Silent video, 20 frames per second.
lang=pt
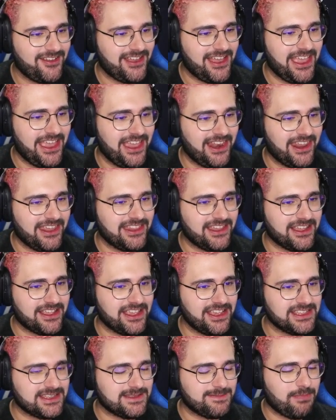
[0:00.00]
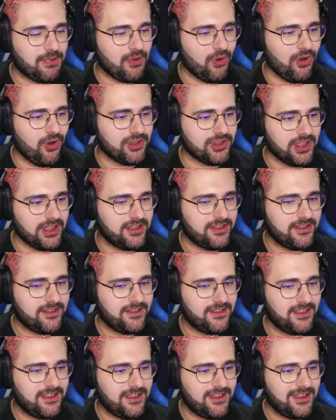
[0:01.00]
É a Helena que explora.
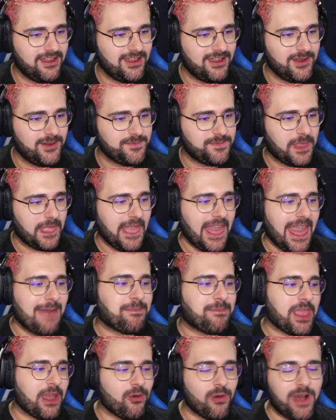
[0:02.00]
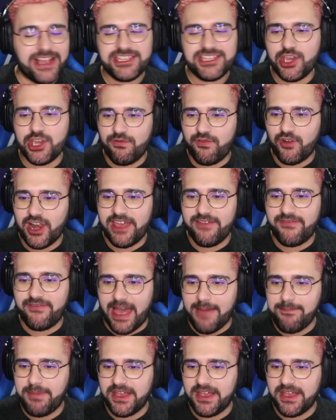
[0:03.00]
Eu prefiro, eu prefiro... É porque eu acho que eu vou levar a